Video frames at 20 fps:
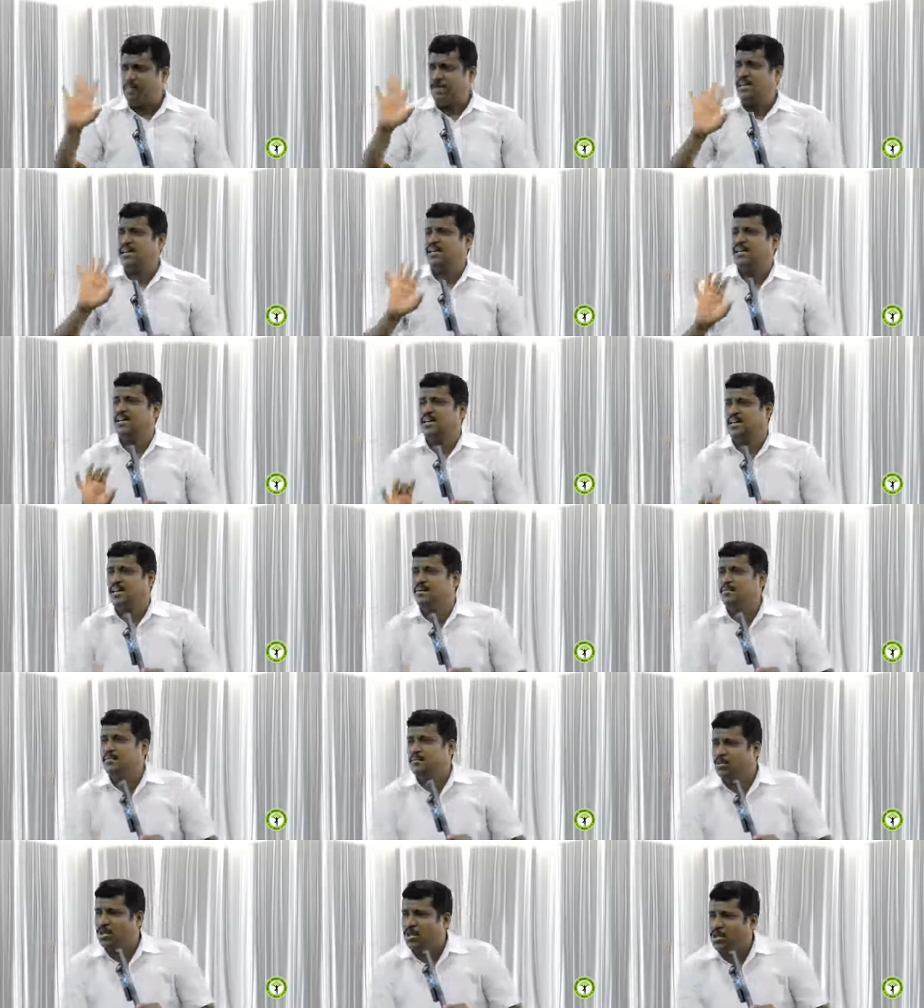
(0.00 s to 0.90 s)
பல
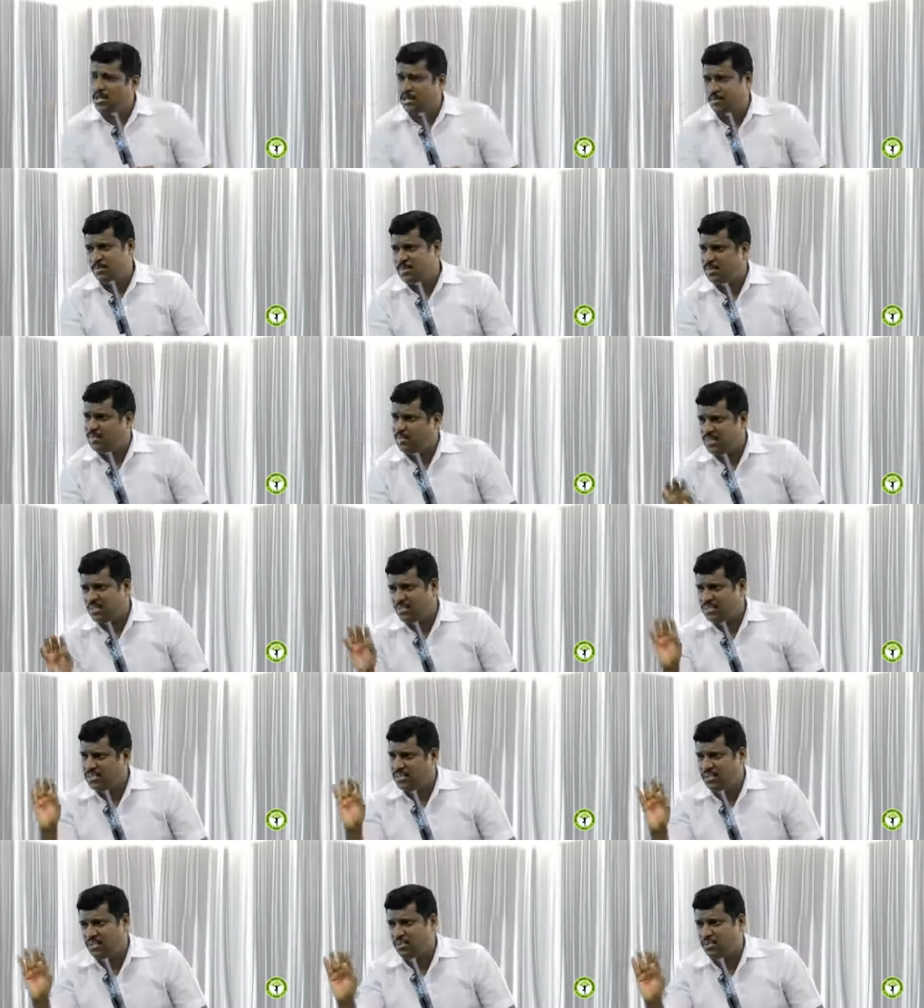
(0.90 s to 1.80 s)
முக்கிய அந்த மாதிரி
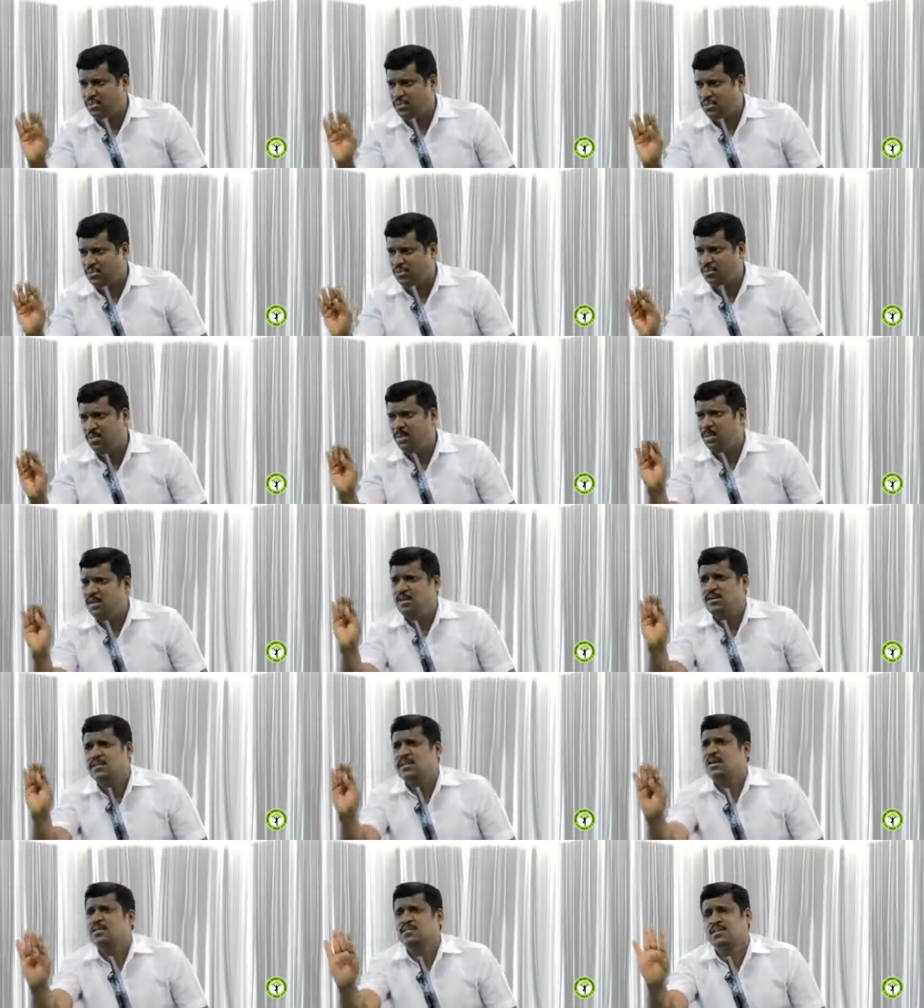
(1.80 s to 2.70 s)
விஷயத்தை மட்டும்
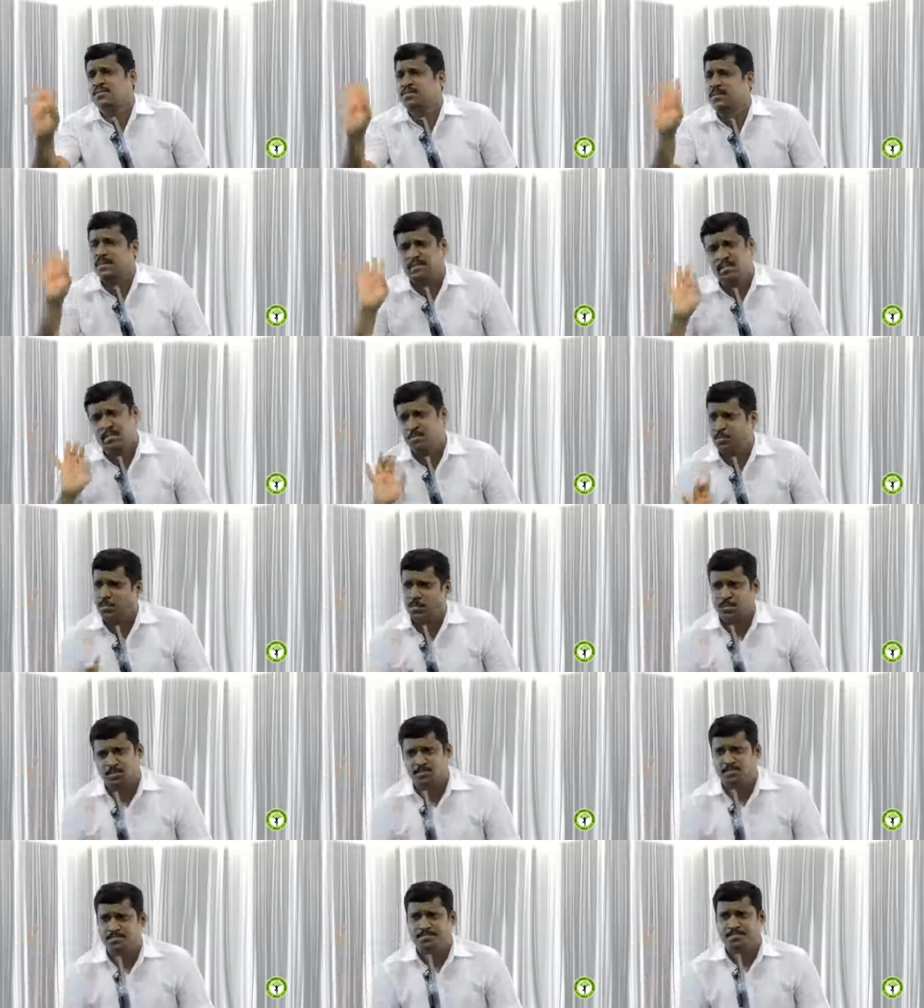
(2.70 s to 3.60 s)
டாக்டரை பார்த்தா
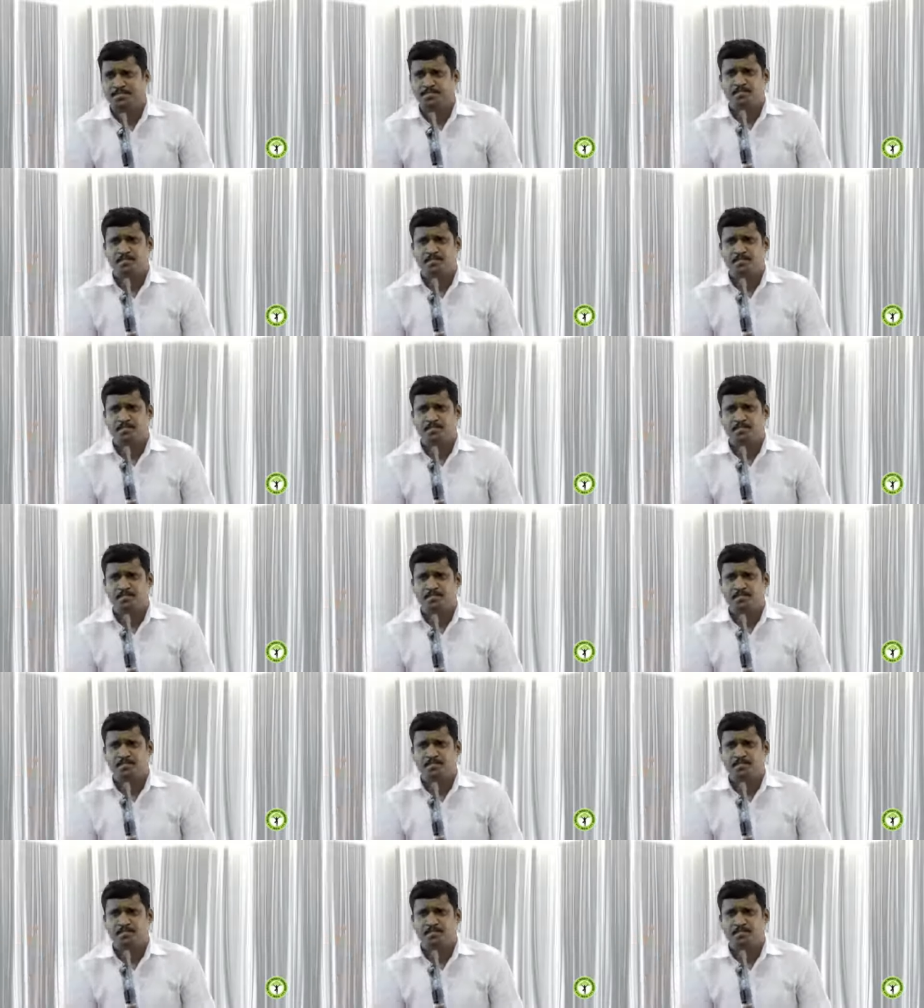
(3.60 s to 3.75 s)
போதும்